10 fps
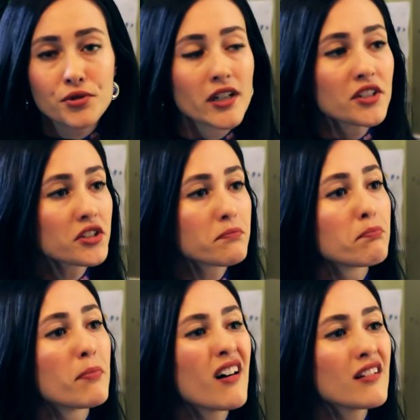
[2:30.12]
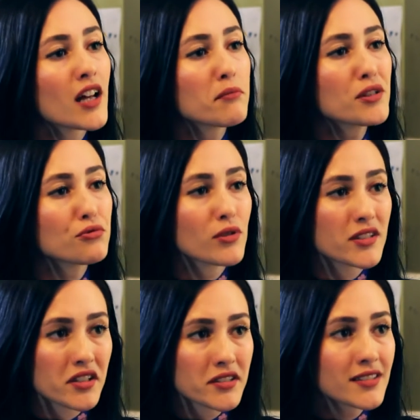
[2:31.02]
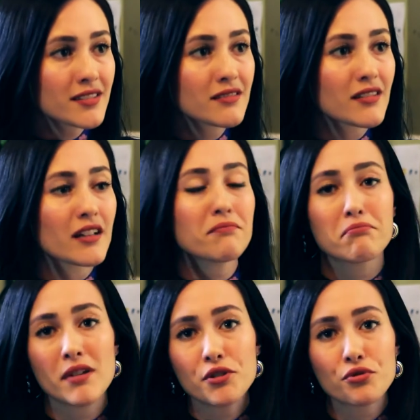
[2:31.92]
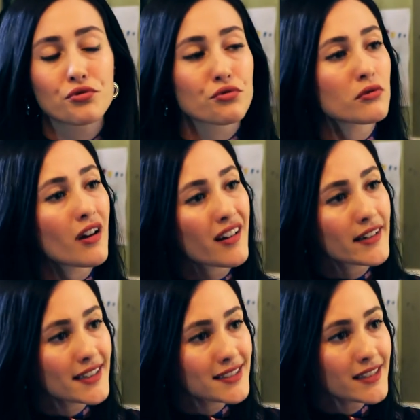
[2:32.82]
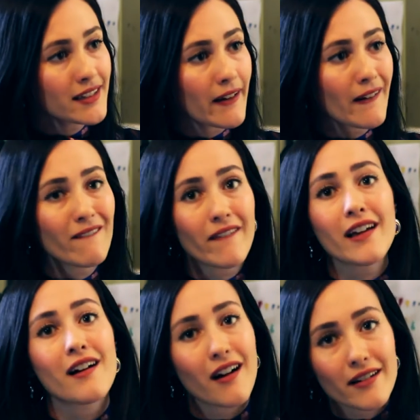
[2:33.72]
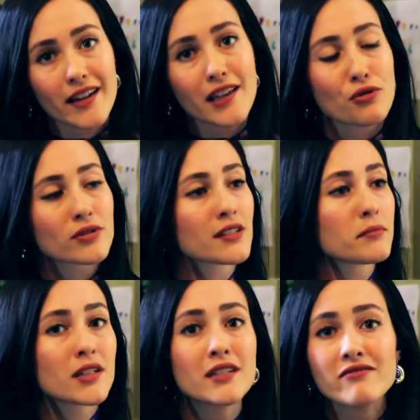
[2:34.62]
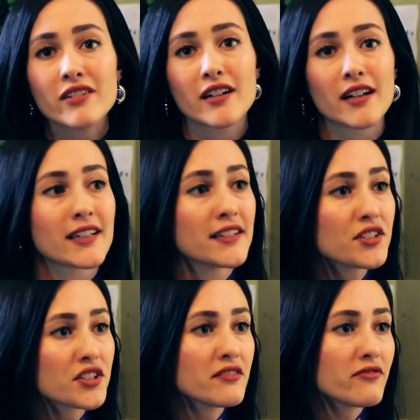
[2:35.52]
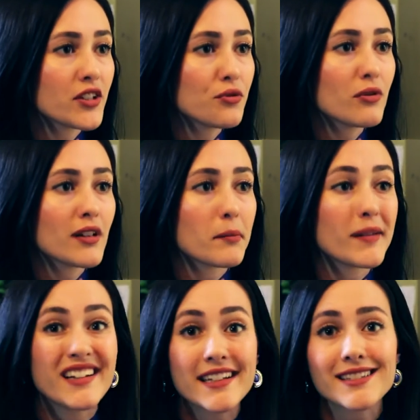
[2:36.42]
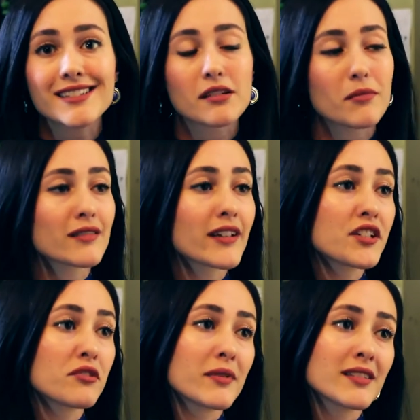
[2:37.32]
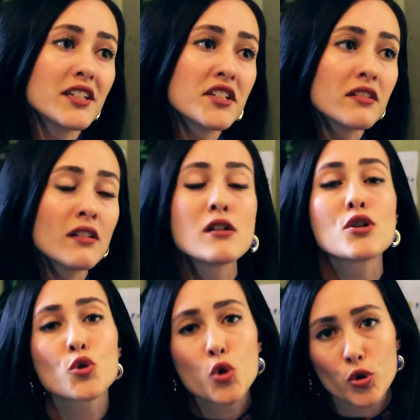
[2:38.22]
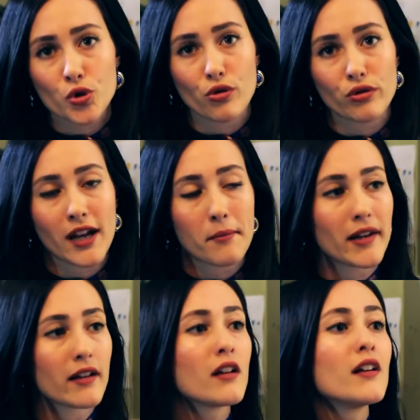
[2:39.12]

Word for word: yaş bağlanma süreci açısından bir çocuğun annesiyle veya anne yoksa bakım veren yetişkin figürüyle birlikte zaman geçirmesi için çok çok önemli.